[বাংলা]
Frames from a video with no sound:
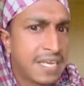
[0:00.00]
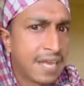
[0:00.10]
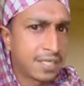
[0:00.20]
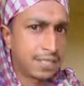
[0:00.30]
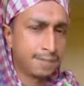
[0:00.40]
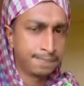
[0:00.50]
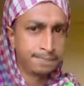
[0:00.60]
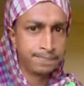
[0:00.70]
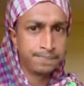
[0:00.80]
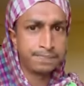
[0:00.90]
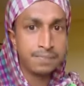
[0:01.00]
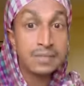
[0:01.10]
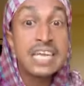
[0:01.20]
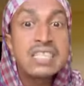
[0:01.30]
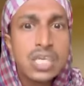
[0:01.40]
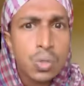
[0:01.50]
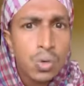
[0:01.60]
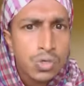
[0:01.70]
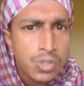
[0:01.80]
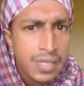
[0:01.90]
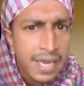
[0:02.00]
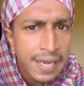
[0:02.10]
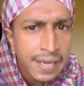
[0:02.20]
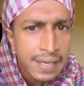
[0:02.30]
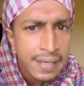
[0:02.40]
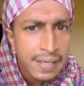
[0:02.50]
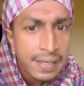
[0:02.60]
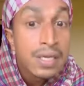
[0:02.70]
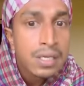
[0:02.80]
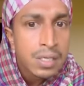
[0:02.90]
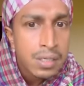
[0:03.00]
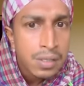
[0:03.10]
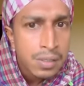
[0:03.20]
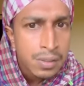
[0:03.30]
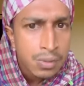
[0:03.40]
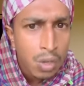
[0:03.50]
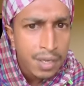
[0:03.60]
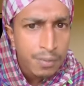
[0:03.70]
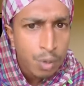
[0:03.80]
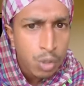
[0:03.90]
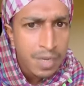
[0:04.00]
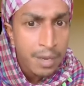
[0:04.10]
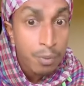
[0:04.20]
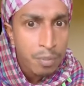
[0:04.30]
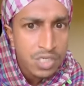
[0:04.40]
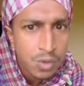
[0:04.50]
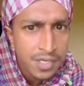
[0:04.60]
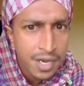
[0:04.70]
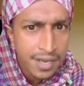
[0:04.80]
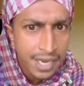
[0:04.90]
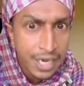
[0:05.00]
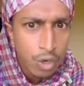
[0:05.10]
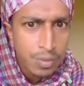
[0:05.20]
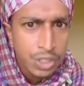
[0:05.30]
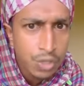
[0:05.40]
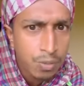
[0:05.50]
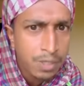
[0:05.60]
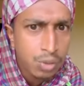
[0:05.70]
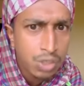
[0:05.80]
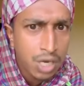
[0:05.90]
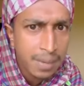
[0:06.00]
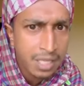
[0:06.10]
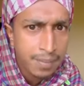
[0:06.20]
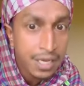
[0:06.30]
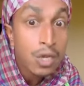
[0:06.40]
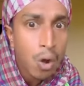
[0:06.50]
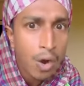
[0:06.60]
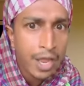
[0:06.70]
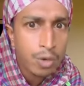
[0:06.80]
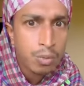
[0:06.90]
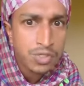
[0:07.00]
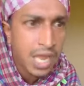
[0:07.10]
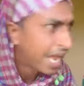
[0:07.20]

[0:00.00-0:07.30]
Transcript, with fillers: বিনাশ হুম ইটা শুরু করছো কেরে তোরা যে প্রথমে কি প্রমিস করছিলি কি নিরবিচ্ছিন্ন বিদ্যুৎ সেবা দিবি অঙ্কে এরকম করছে